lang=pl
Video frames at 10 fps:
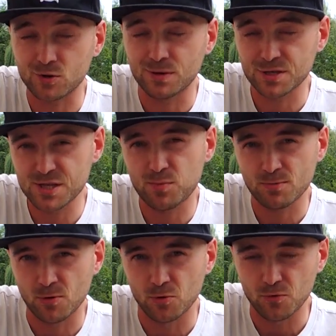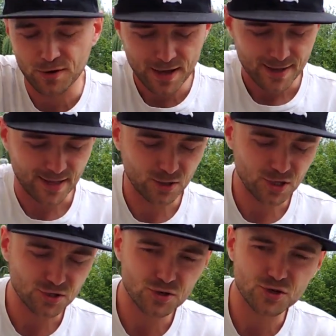automatycznie Pokémonów, dlatego
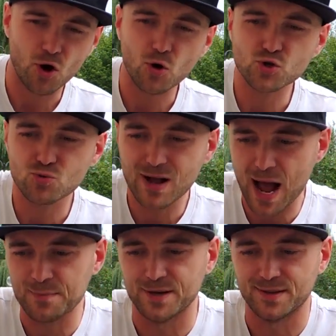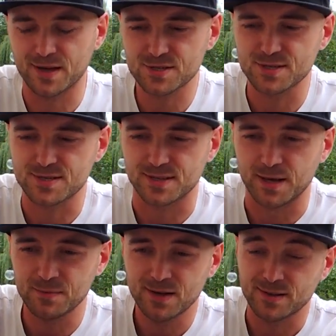też troszeczkę oszukamy nasz system,